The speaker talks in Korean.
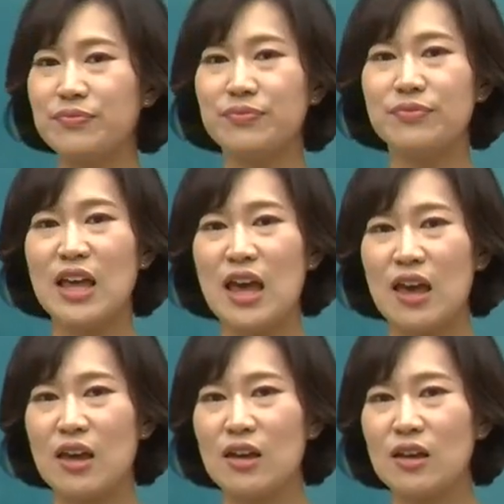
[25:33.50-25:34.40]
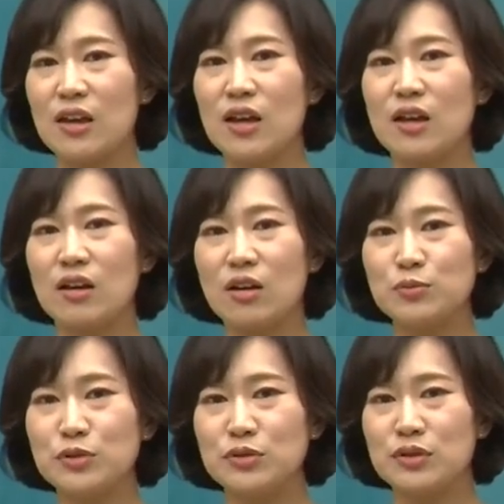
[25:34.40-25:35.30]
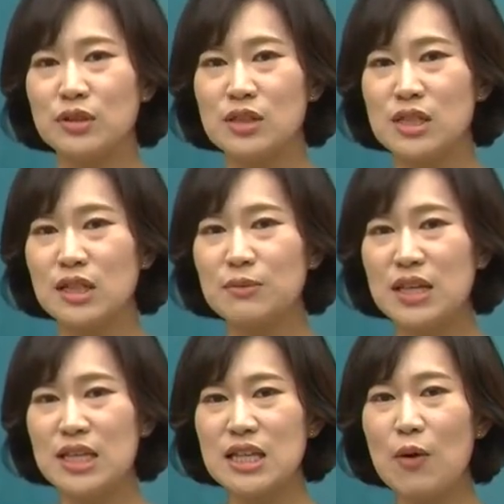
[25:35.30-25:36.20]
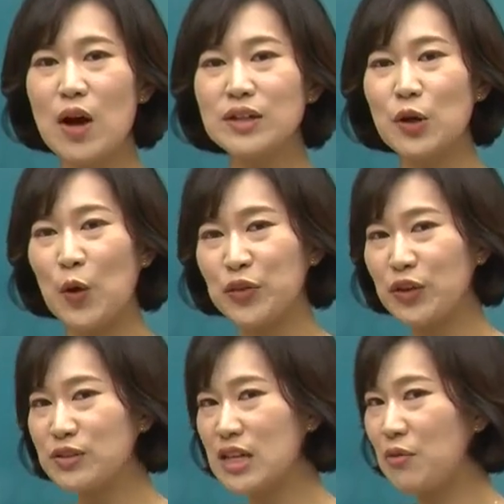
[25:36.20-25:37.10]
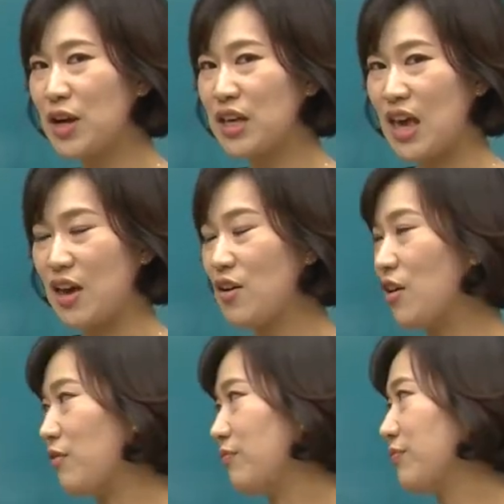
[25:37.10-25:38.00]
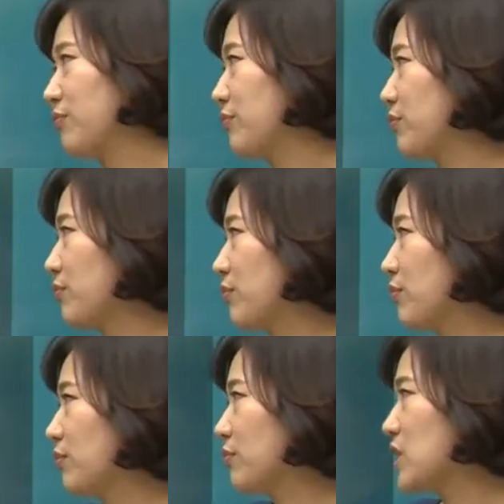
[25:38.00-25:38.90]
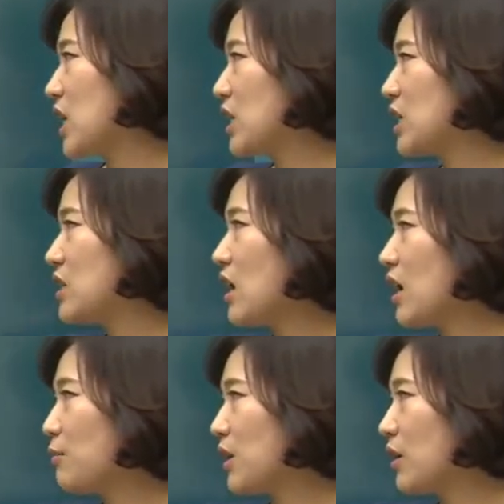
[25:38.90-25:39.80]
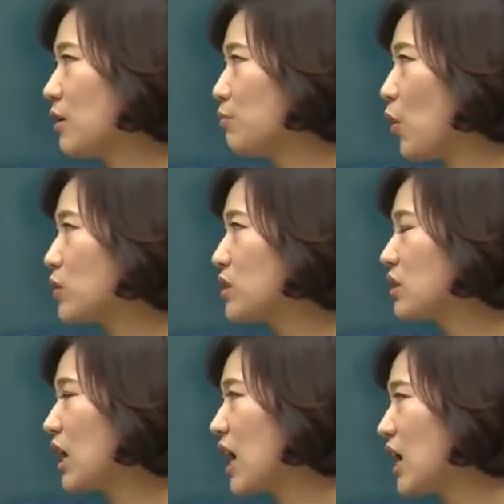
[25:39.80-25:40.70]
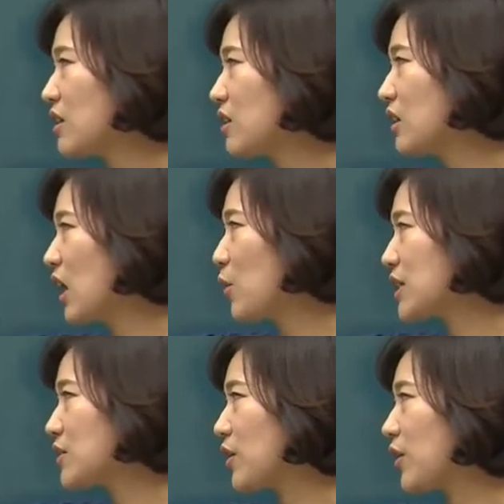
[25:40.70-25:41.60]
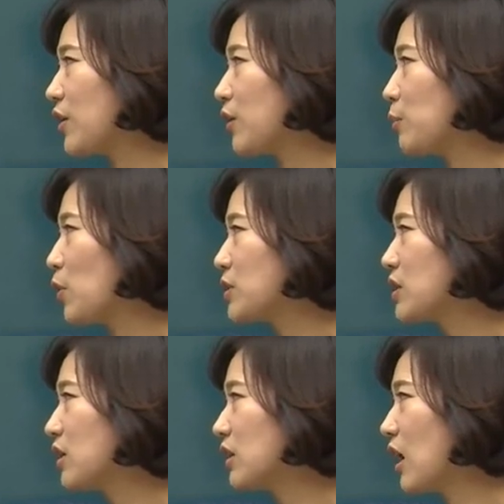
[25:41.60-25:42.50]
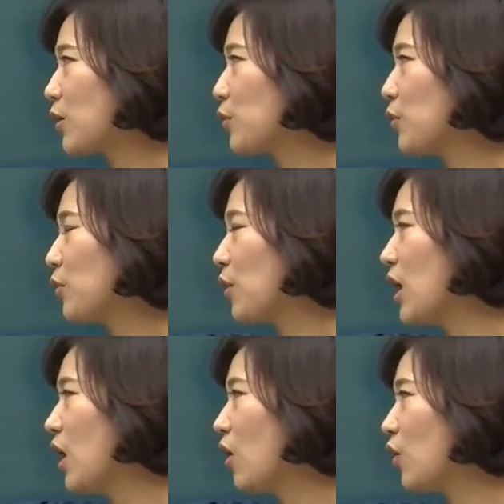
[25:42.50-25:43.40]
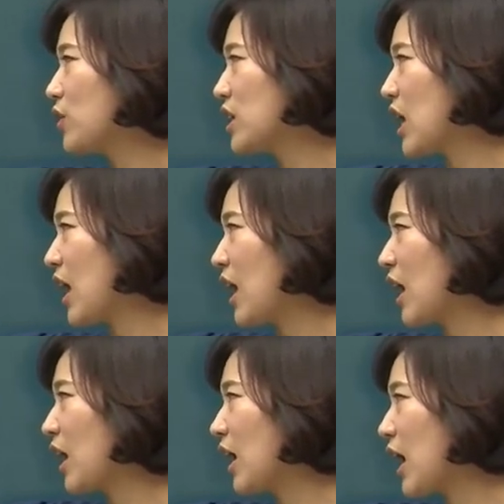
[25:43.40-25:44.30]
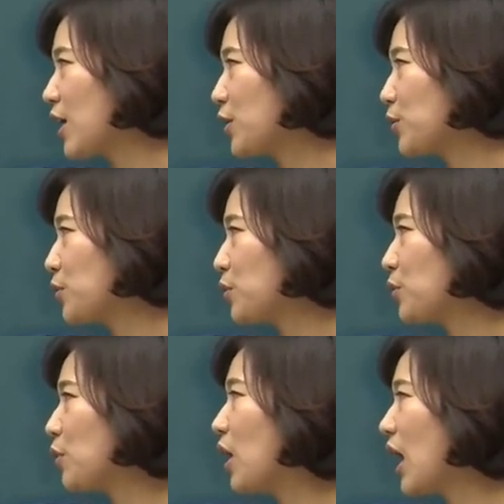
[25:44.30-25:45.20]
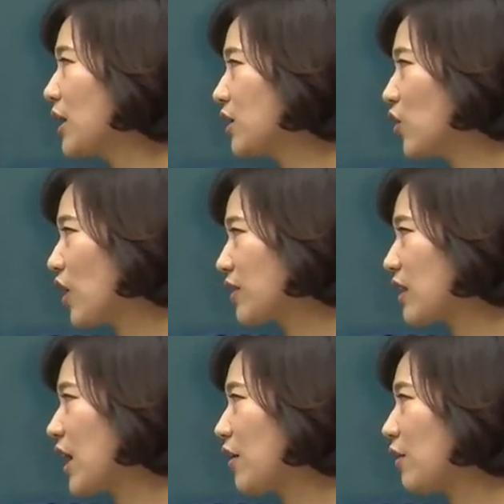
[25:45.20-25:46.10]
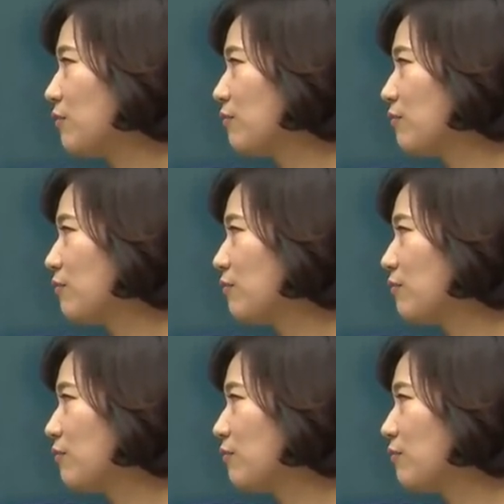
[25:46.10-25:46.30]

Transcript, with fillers: 네, 여러분 지금 이 상황은 어떤 상황이에요? 자, 이 사람은 버스가 늦게 왔어요. 버스를 타고 어디에 가려고 하는 것 같아요.